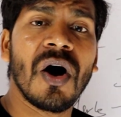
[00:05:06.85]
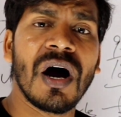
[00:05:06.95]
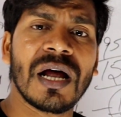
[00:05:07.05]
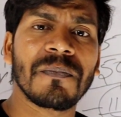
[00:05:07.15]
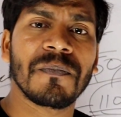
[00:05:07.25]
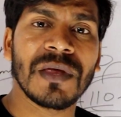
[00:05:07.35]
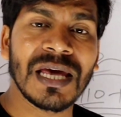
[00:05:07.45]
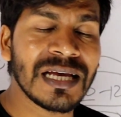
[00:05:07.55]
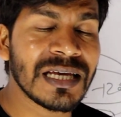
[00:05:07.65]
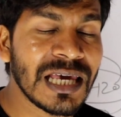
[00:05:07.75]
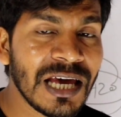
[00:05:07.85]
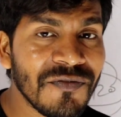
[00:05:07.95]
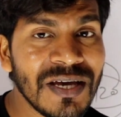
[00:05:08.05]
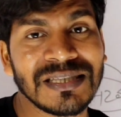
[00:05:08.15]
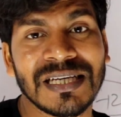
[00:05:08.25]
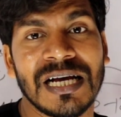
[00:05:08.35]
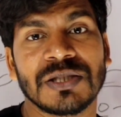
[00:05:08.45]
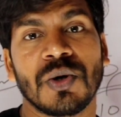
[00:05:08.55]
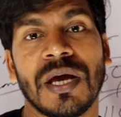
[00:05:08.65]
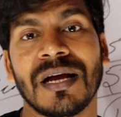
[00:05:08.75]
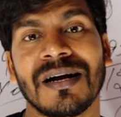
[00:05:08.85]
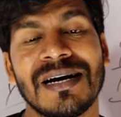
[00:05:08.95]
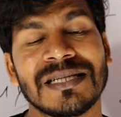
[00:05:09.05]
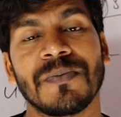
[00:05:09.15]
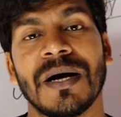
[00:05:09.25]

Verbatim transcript: और एक केवीएस का जो एक खास